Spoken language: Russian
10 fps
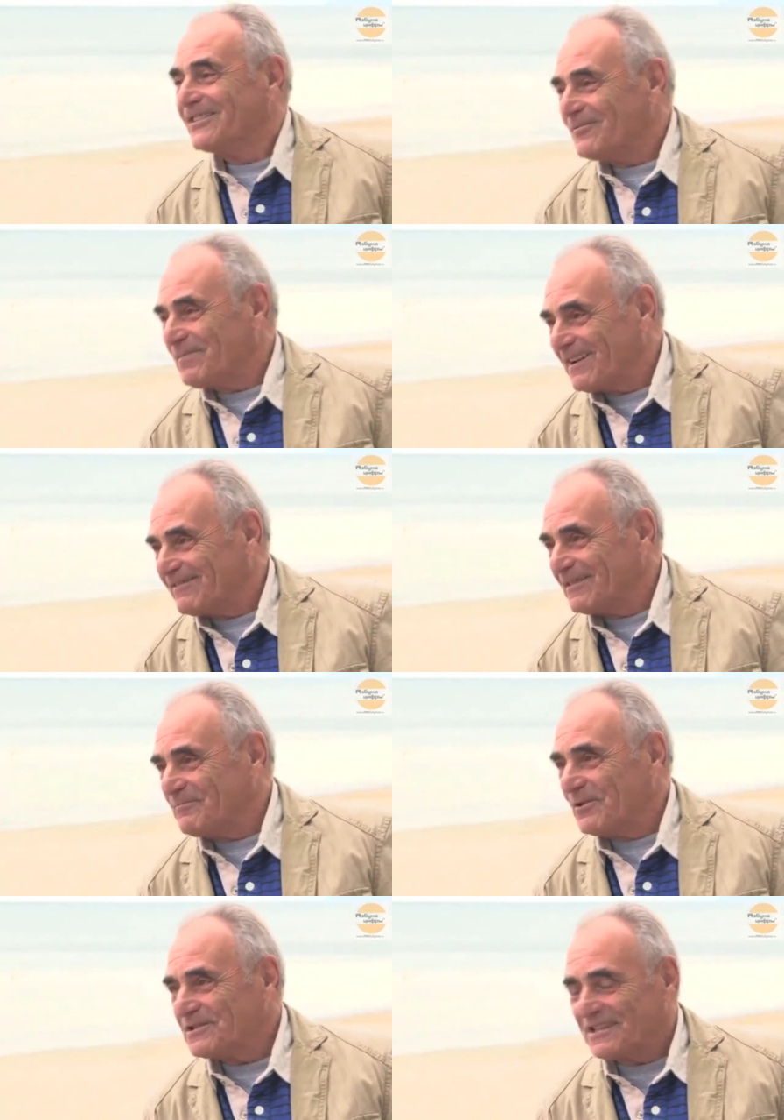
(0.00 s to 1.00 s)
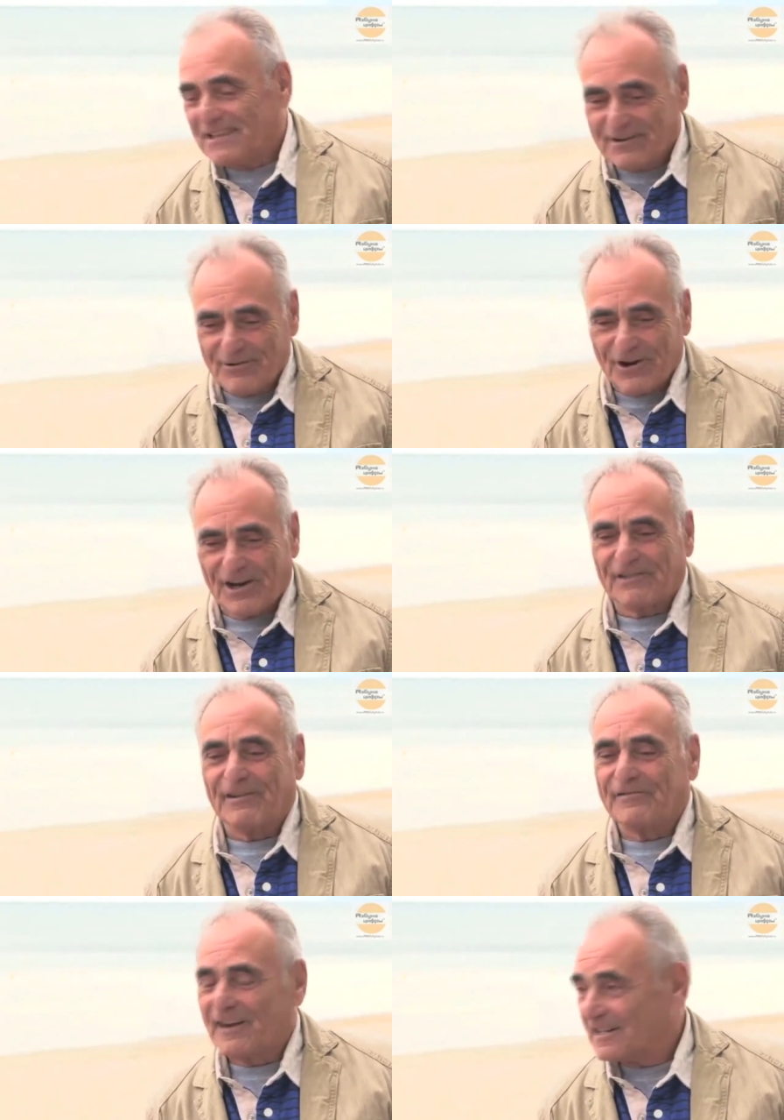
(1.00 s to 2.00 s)
Но, правда, после того, как
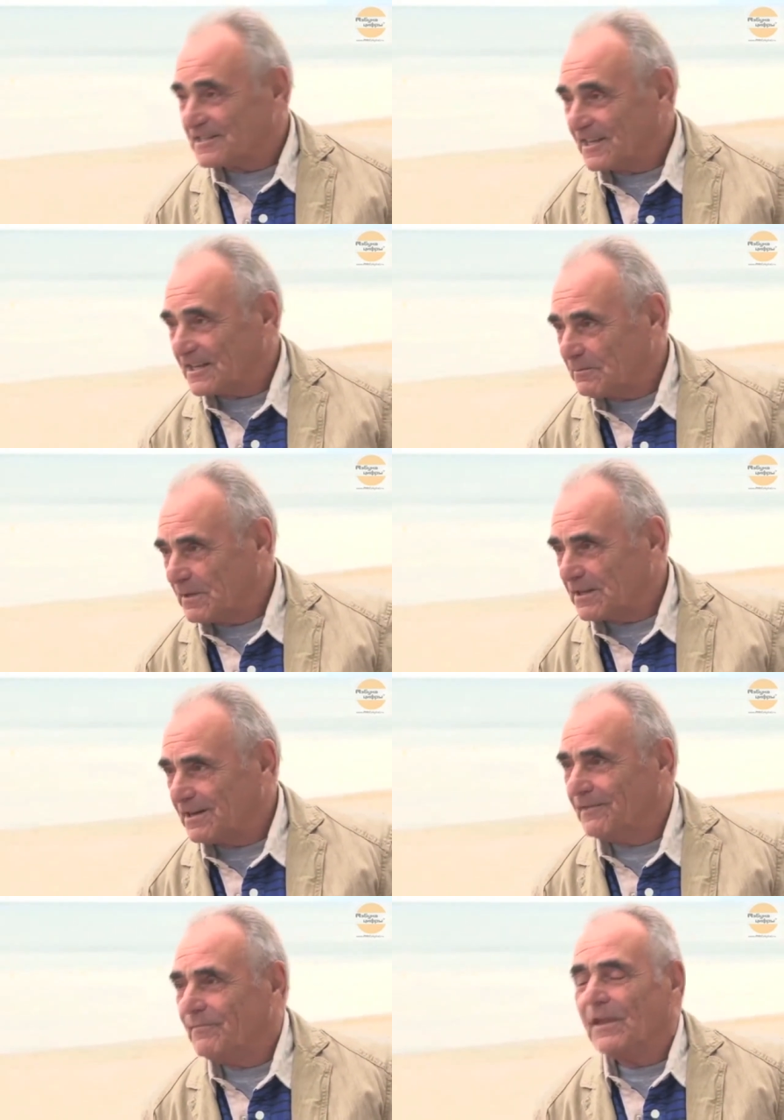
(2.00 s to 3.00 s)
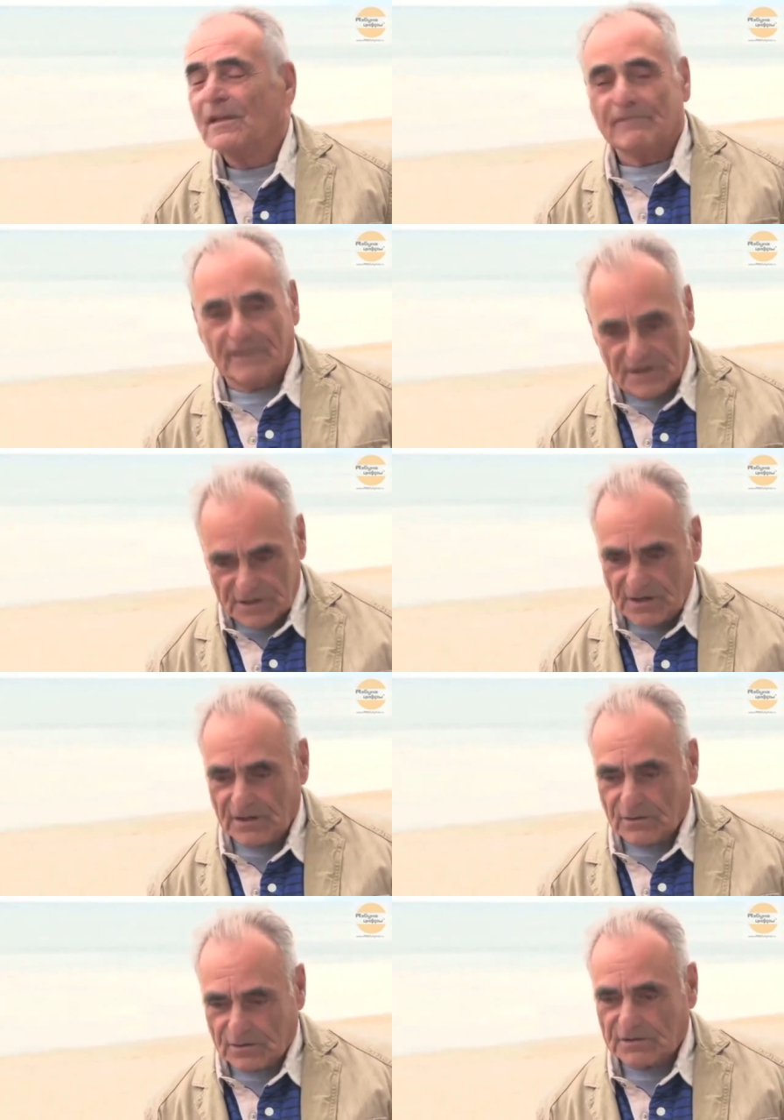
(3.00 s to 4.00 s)
во Франции отметили, в России
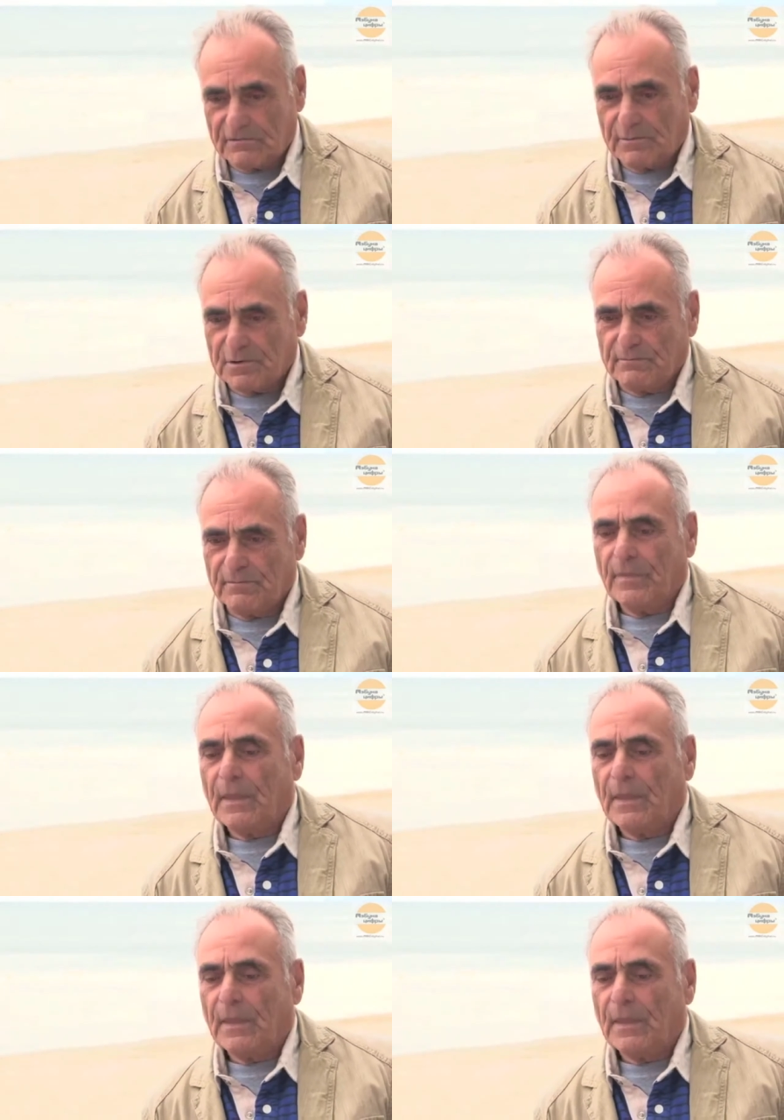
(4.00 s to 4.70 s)
тоже, в общем,